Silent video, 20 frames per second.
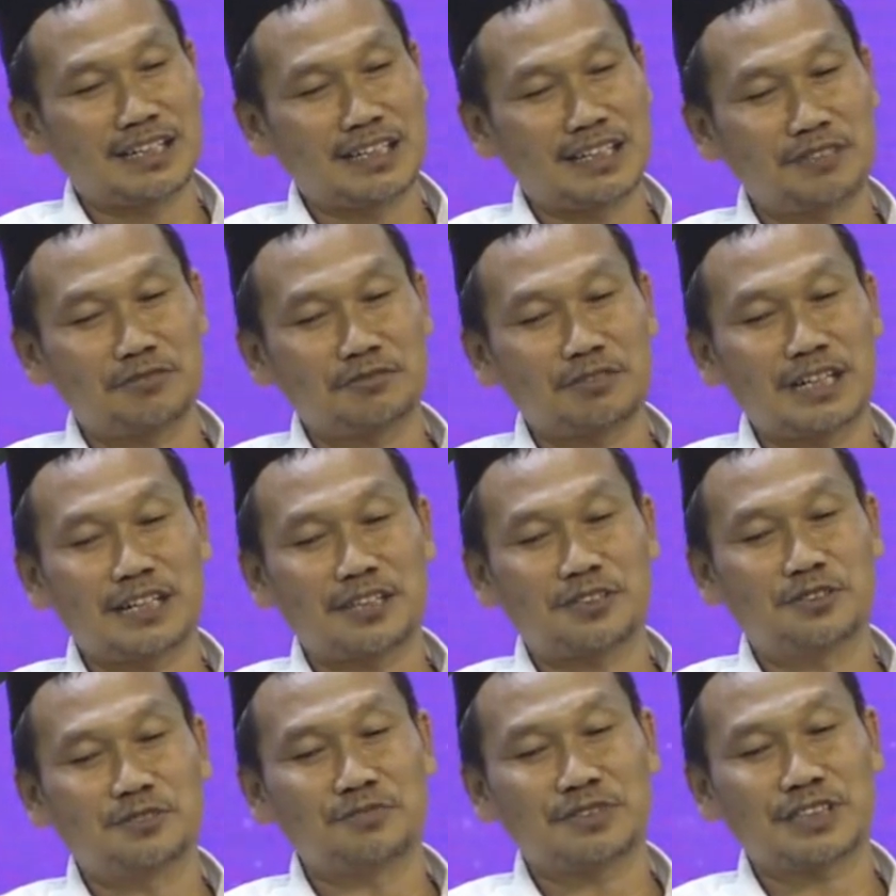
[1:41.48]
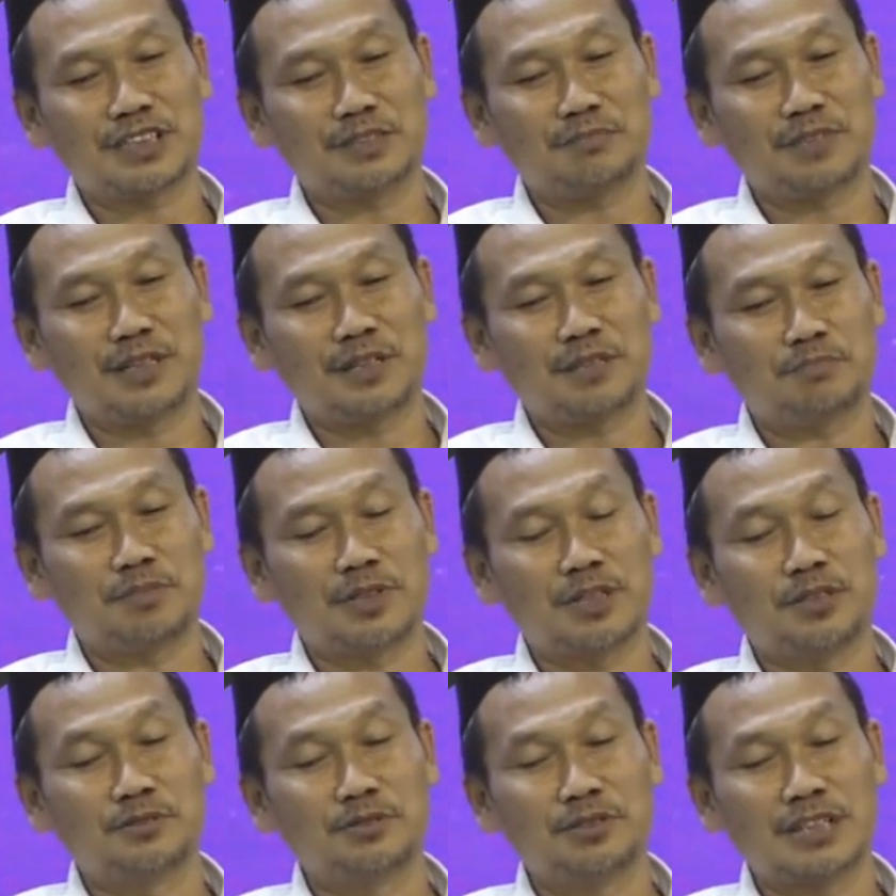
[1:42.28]
makna itu kagum sama
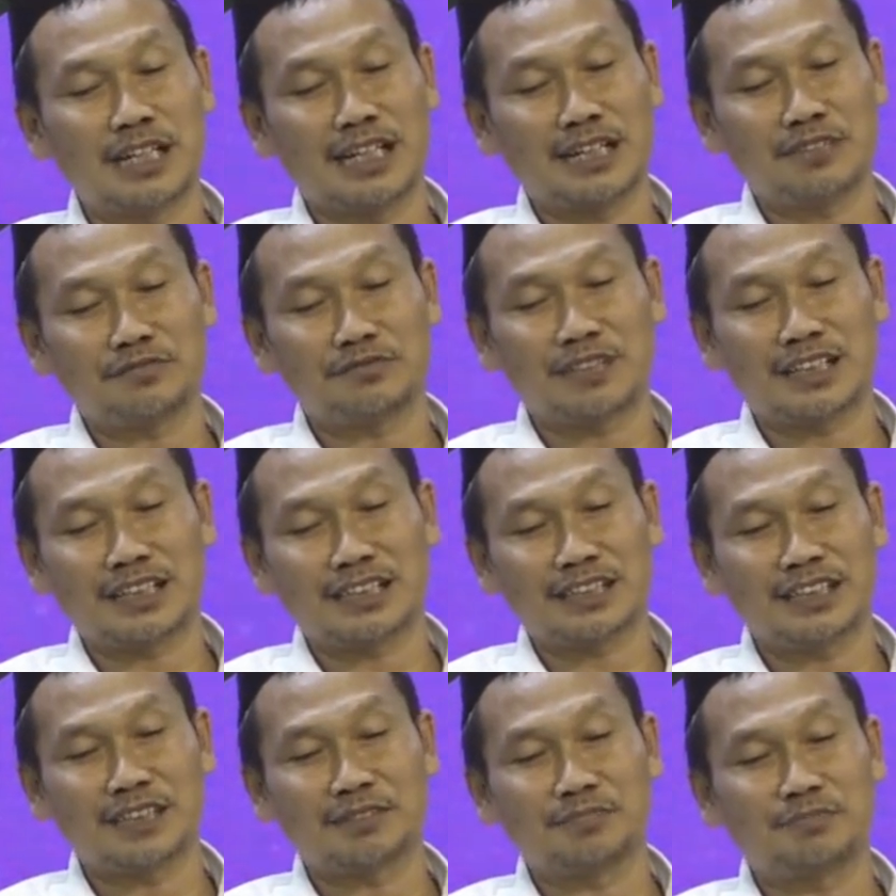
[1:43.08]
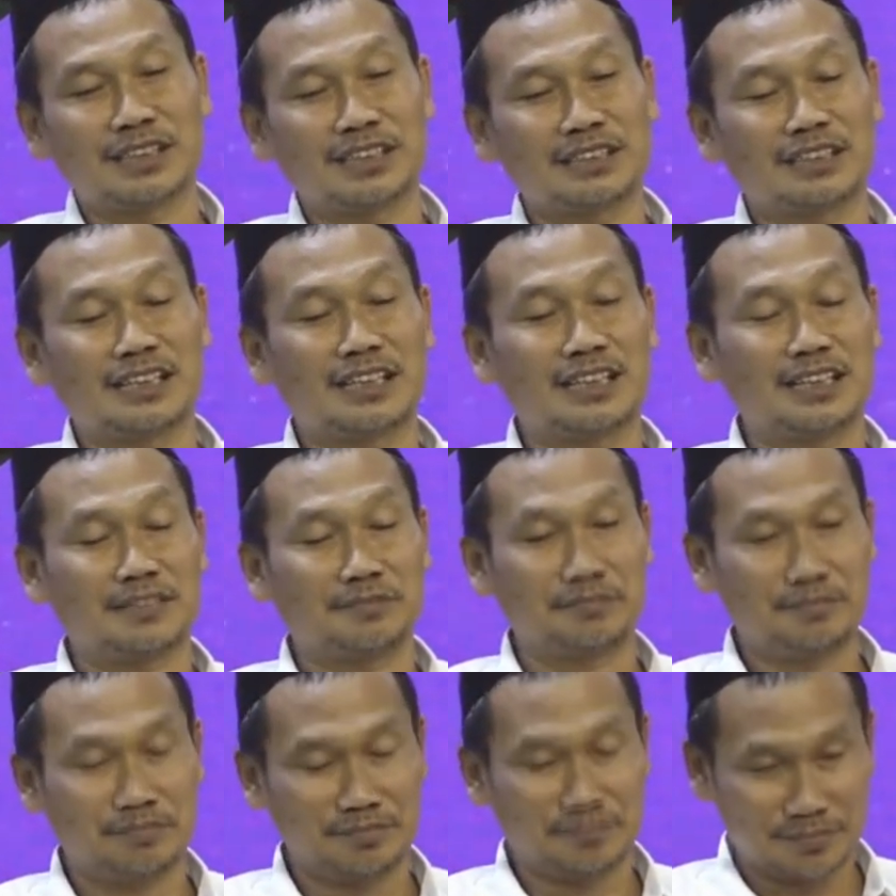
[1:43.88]
penggunaan varian bahasa
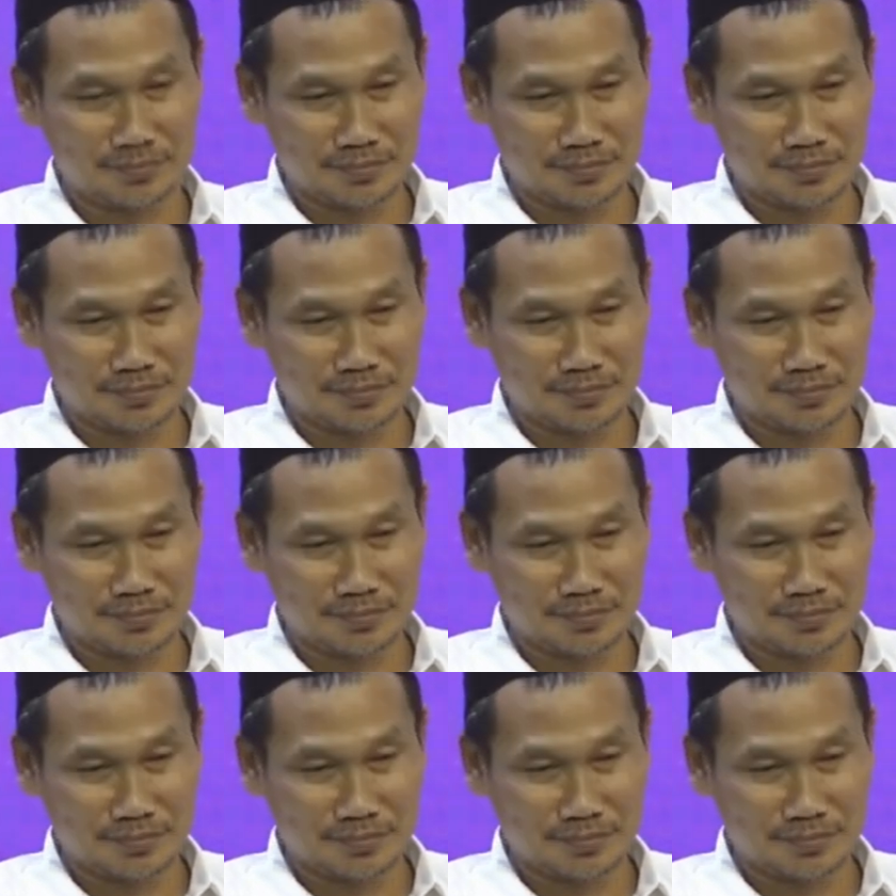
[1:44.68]
Arab.